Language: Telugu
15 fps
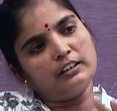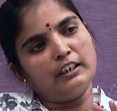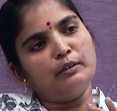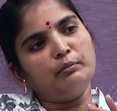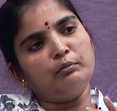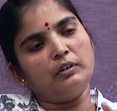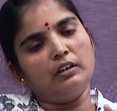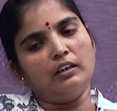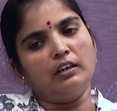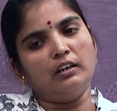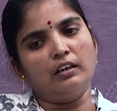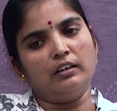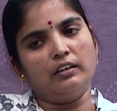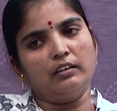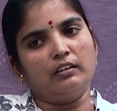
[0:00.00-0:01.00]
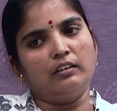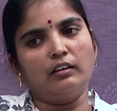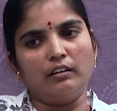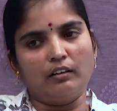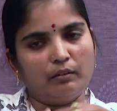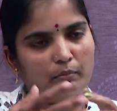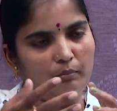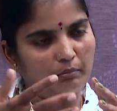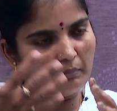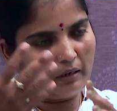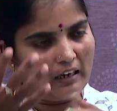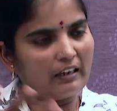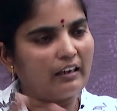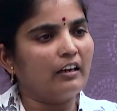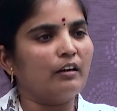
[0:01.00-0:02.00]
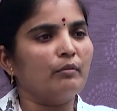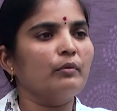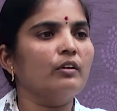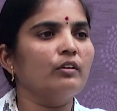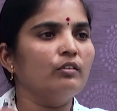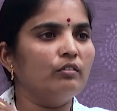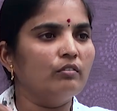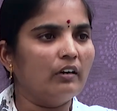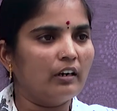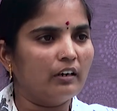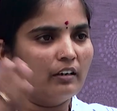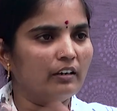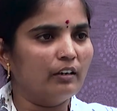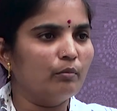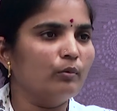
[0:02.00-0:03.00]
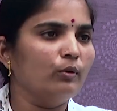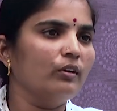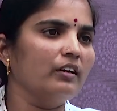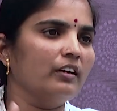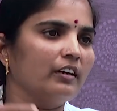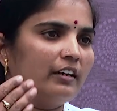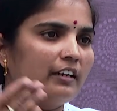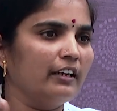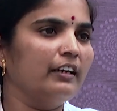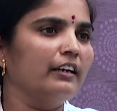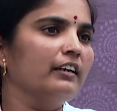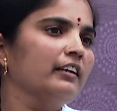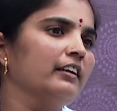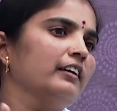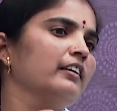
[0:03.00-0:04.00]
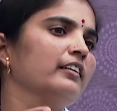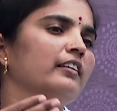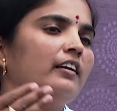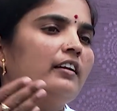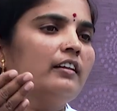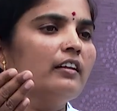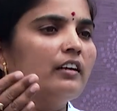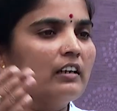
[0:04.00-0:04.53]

సేమ్ బాల కార్మికులు వాళ్ళ నిర్మూలన ఏంటి ఏంది అనేది